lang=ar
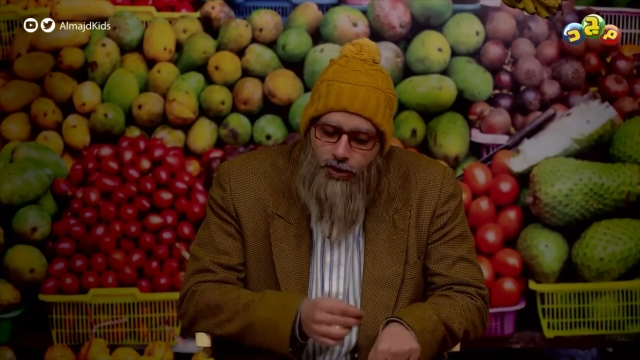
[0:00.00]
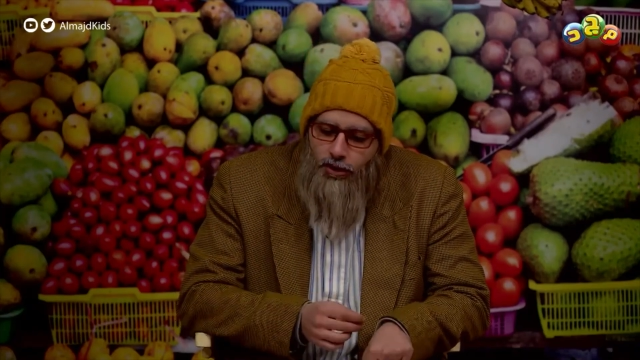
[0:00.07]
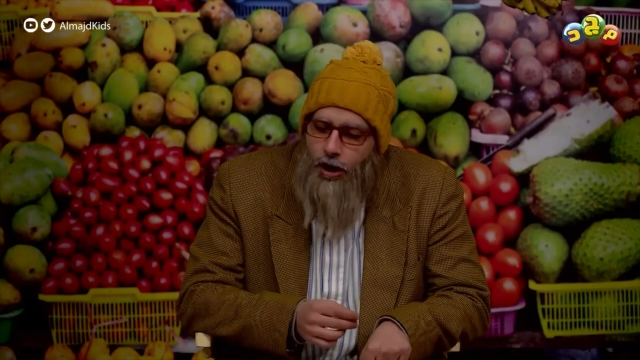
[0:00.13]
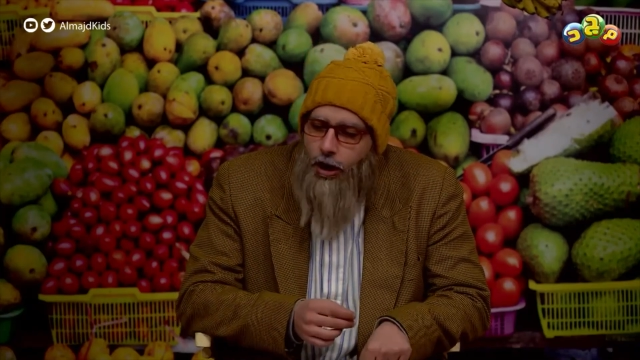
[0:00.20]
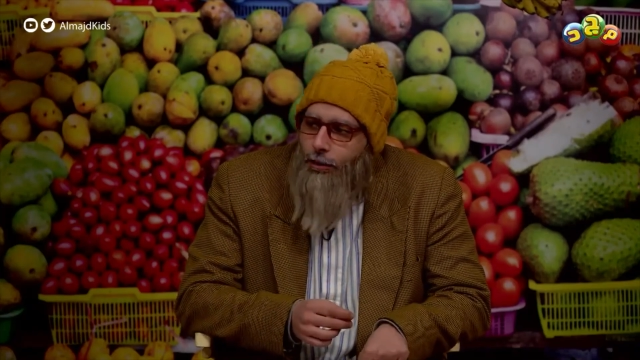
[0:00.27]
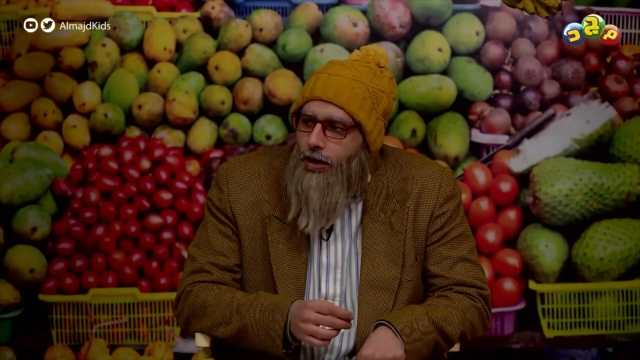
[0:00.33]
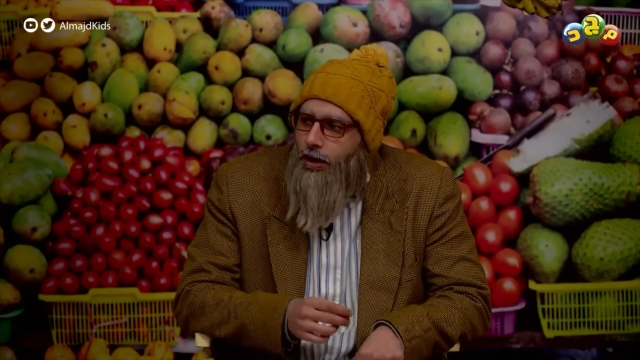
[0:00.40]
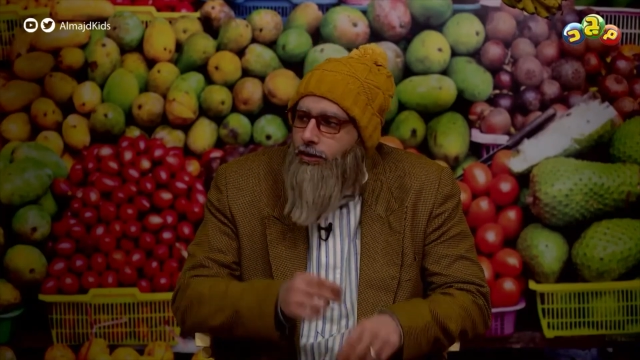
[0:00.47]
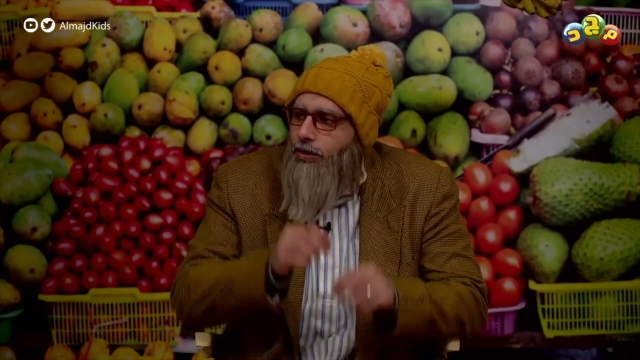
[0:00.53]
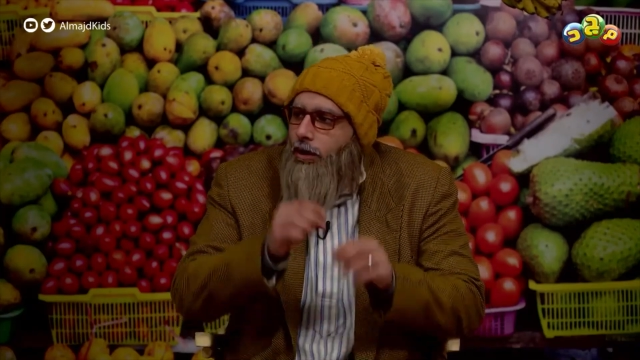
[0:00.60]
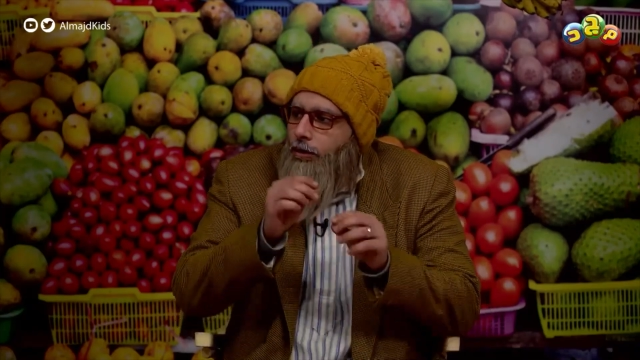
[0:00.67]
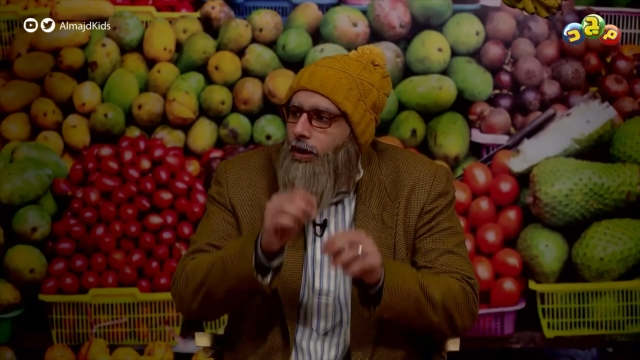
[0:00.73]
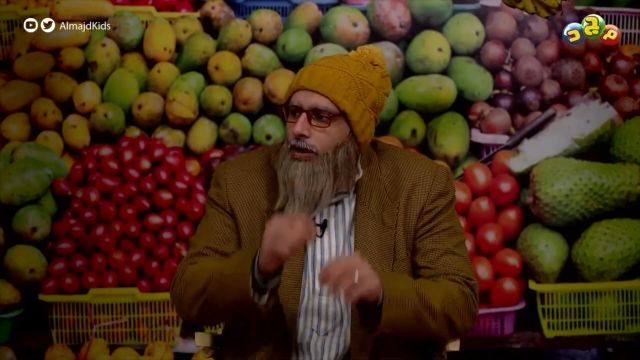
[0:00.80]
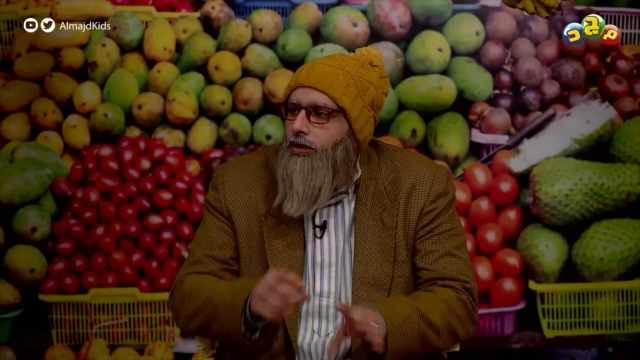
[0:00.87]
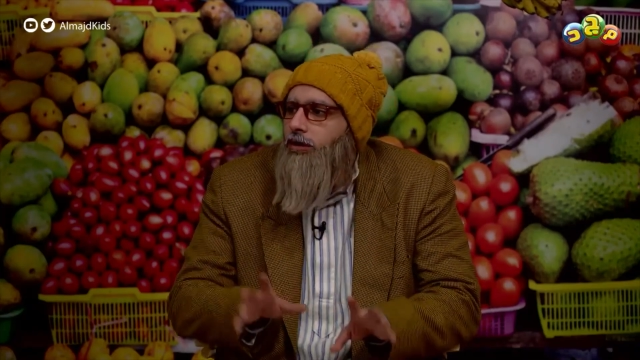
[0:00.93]
تزرعه بره شويه
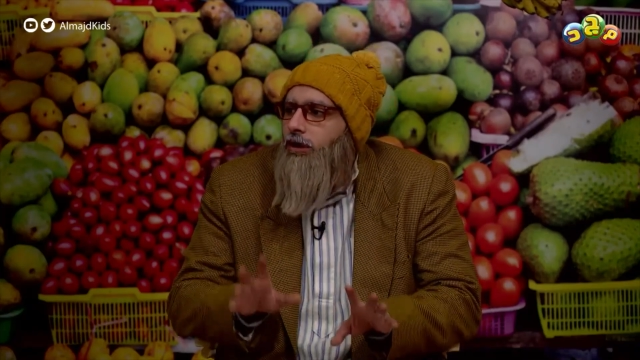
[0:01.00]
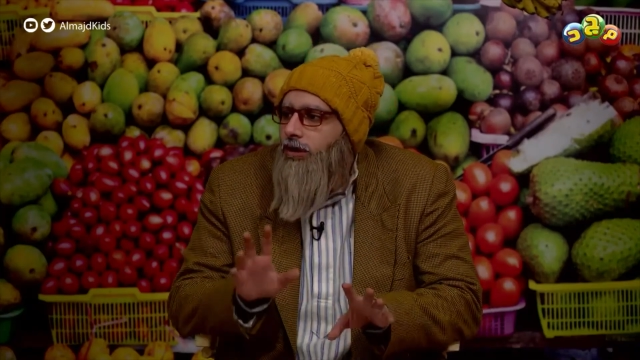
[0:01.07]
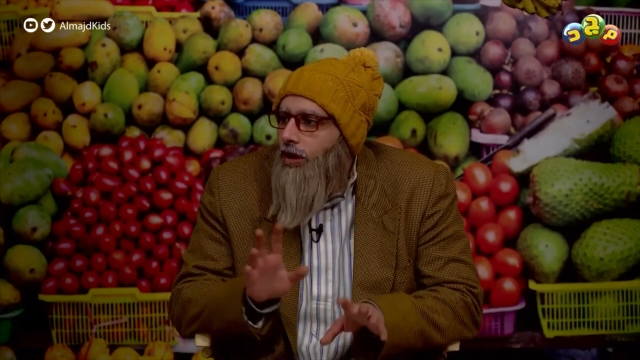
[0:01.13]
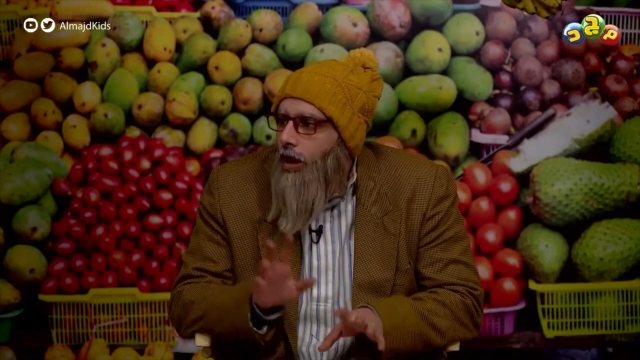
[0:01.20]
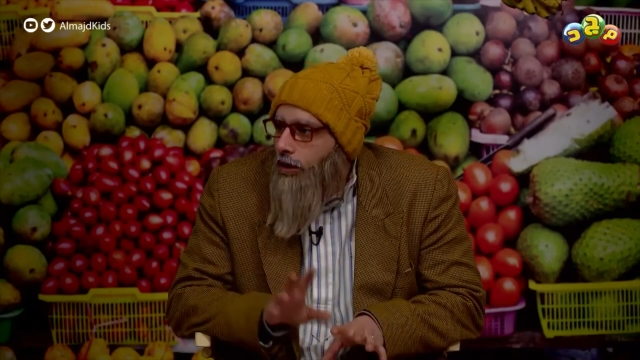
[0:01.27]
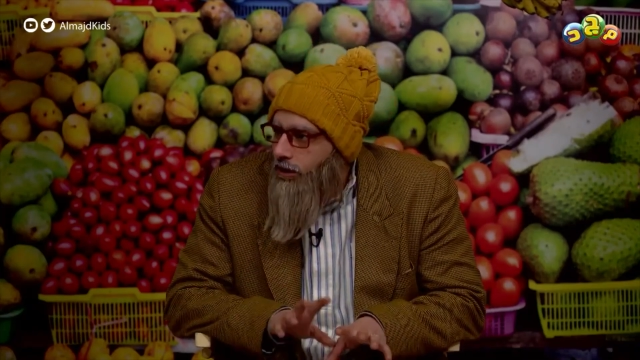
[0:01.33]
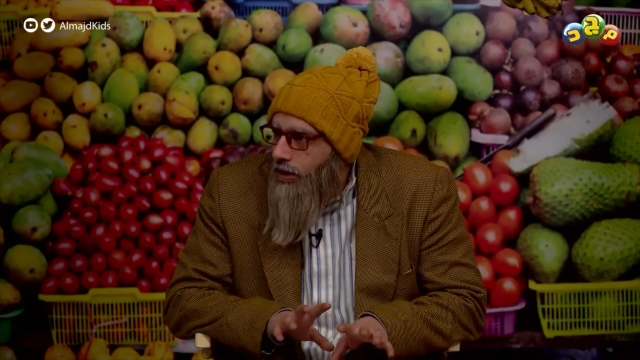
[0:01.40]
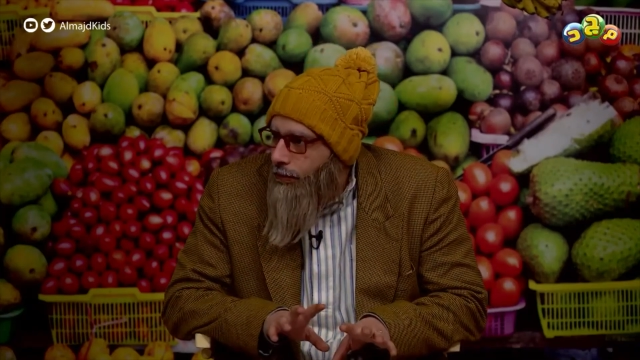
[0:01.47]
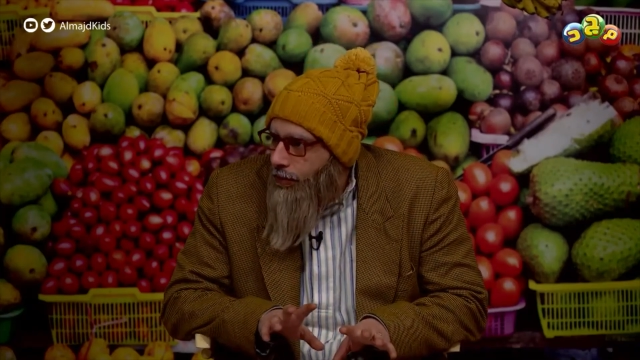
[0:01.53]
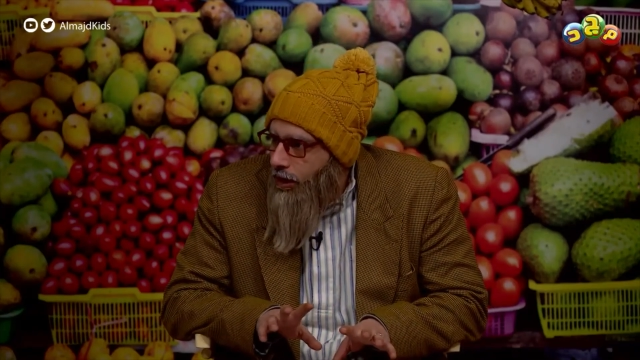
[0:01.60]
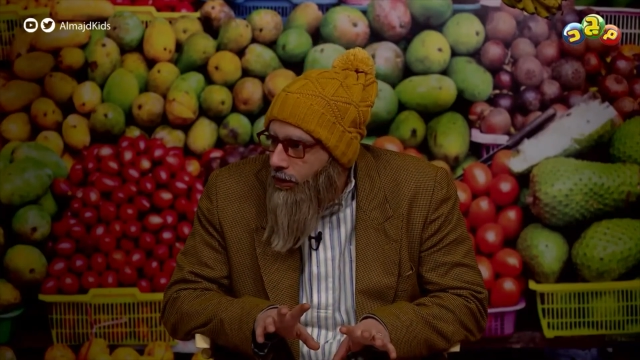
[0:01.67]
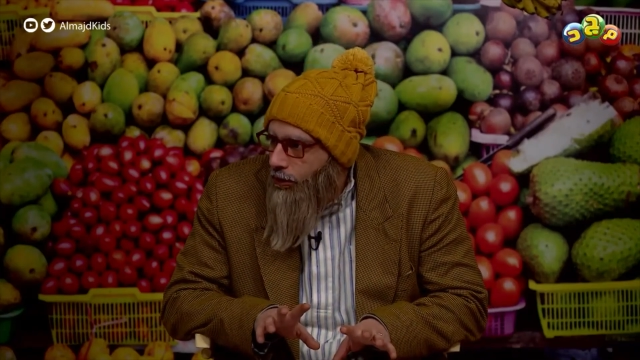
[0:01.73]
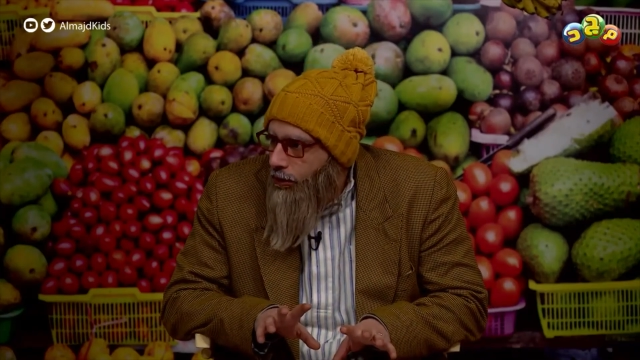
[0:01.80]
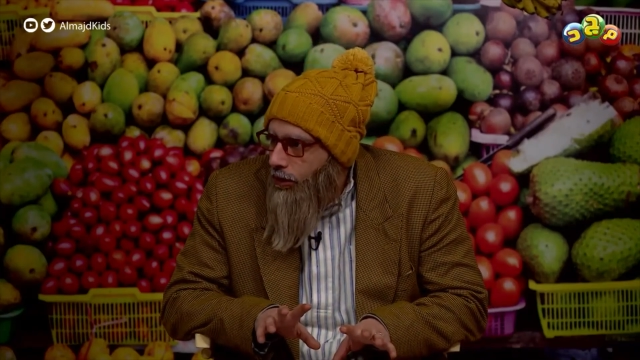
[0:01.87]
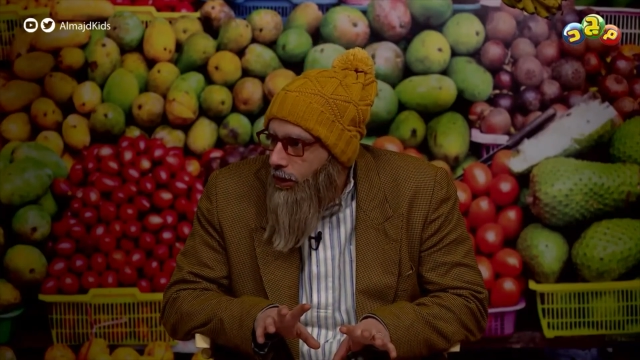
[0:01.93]
وبعدين تزرعه
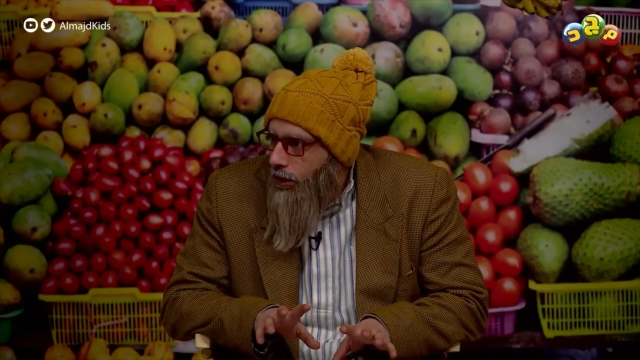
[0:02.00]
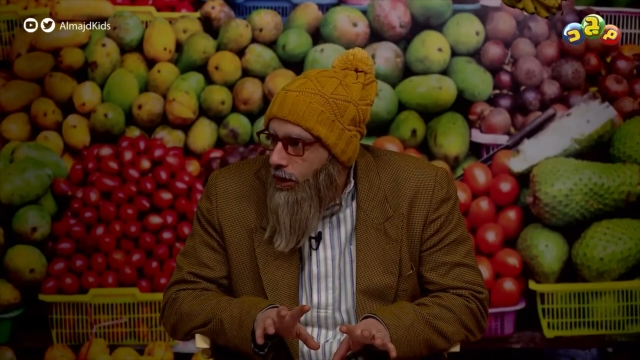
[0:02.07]
تثبته